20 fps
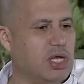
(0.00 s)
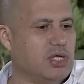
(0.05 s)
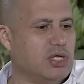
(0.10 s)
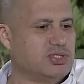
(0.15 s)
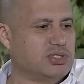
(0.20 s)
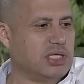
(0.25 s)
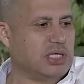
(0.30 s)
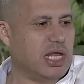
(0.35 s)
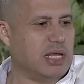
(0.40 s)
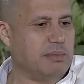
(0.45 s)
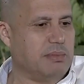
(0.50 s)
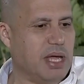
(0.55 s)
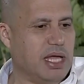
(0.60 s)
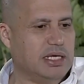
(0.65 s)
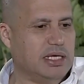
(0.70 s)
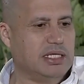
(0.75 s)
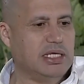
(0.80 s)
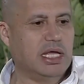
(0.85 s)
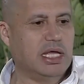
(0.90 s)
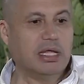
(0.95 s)
والى
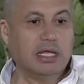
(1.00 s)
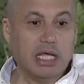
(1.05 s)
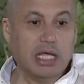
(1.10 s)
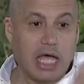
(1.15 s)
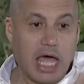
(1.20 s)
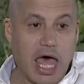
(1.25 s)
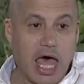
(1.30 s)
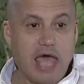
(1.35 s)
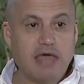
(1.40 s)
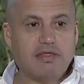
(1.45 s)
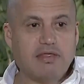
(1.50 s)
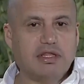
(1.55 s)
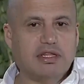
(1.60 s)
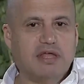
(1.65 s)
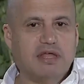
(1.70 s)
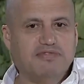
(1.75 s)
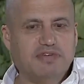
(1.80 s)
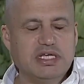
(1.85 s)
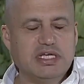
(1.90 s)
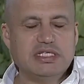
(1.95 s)
السليمانيه ايضا
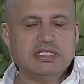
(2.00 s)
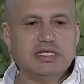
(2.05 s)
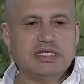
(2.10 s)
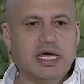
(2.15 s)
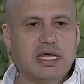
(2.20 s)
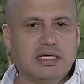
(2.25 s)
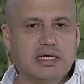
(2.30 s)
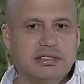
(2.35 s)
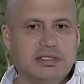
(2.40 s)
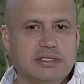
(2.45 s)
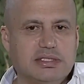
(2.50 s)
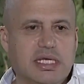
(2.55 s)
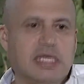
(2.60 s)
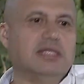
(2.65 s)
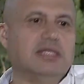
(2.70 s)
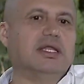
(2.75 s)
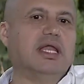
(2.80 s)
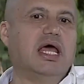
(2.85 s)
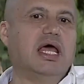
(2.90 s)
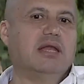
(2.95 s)
تفعيل زياره
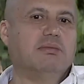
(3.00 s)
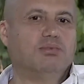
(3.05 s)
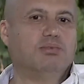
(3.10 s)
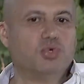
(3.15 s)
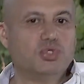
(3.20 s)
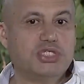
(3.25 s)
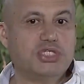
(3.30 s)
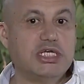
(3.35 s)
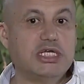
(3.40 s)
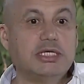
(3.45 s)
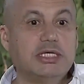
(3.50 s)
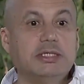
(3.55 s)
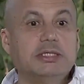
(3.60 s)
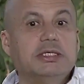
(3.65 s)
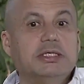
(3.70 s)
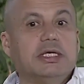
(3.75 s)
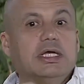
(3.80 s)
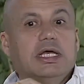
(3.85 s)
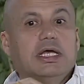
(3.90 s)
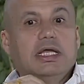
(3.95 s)
السيد الحلبوسي
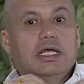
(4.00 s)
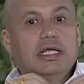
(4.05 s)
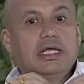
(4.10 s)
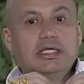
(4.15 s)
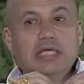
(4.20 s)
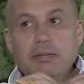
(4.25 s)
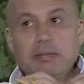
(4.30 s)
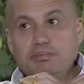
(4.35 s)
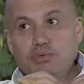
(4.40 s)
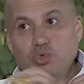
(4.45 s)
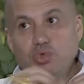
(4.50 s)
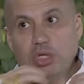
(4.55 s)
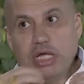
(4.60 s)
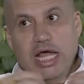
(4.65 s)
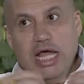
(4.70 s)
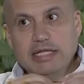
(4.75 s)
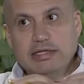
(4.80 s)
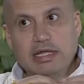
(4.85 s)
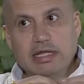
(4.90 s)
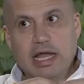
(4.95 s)
آه، يبدو
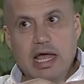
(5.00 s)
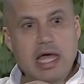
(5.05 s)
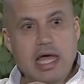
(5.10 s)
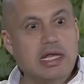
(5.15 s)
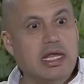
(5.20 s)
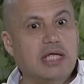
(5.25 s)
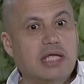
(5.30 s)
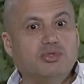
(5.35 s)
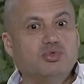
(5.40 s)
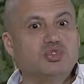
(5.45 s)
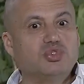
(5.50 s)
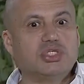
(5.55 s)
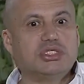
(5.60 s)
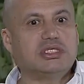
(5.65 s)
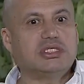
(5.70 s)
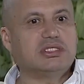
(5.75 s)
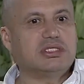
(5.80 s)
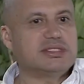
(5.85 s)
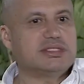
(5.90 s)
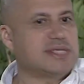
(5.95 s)
لحد الان لا
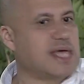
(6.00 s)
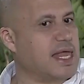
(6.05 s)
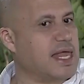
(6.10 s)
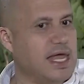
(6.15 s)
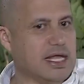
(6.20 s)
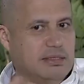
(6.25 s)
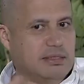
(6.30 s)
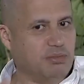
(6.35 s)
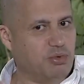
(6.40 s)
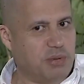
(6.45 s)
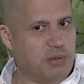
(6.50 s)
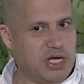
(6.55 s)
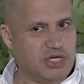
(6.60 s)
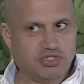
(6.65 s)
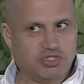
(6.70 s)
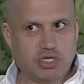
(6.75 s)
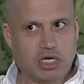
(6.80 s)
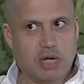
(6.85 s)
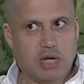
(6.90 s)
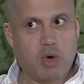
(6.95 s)
توجد اتصالات
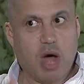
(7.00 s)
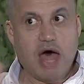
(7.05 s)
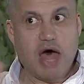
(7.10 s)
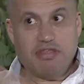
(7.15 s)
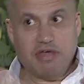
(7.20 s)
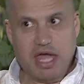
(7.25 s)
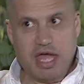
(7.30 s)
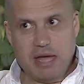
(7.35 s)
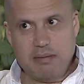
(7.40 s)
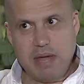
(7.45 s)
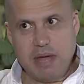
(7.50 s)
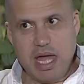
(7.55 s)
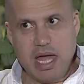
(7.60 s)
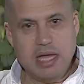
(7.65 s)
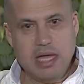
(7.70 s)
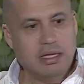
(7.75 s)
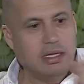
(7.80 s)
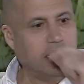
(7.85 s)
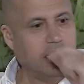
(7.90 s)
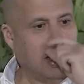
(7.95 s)
مباشره واضحه
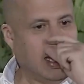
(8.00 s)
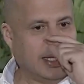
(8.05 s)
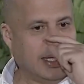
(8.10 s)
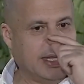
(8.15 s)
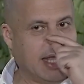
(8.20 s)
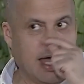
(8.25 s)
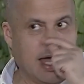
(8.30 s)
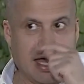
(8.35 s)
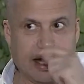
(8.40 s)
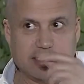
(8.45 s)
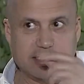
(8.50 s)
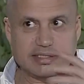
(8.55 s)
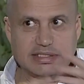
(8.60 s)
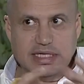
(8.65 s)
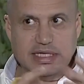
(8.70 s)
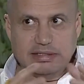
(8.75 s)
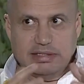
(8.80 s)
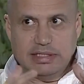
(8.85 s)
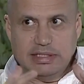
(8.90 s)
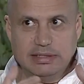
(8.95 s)
مع التيار
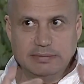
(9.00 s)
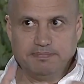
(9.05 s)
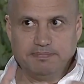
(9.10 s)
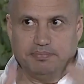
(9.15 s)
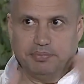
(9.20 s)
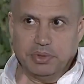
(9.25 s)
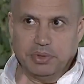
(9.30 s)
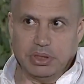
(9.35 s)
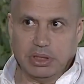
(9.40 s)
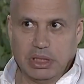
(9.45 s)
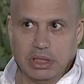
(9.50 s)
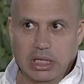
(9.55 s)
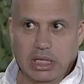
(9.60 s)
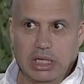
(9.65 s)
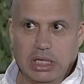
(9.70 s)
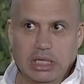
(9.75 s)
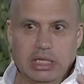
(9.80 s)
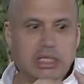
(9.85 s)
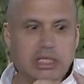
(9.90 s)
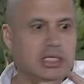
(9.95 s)
الصدري
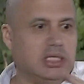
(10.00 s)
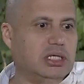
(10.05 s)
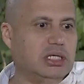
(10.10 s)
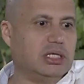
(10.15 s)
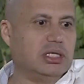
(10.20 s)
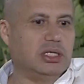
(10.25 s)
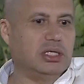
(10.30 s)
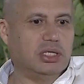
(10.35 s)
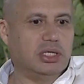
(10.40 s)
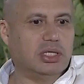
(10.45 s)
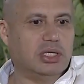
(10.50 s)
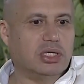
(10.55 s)
اللي